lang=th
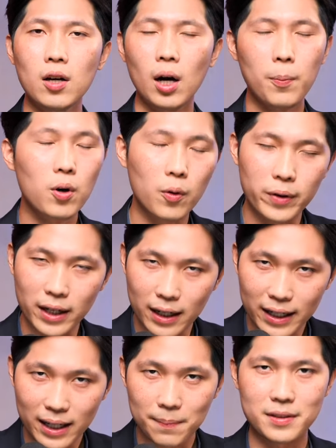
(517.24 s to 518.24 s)
ครอบครัววิล
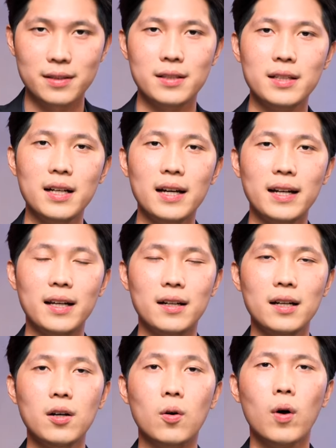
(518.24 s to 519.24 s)
เลียมเชื่อใน
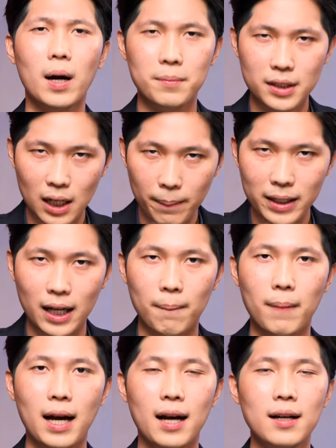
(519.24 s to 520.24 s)
เรื่องของความเชื่อเป็นอย่าง
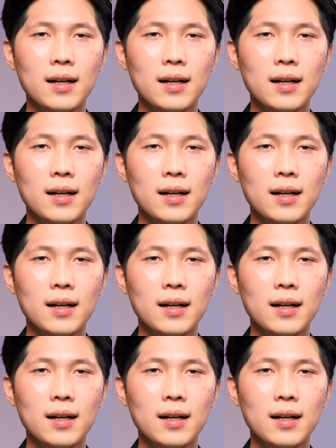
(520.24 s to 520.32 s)
มาก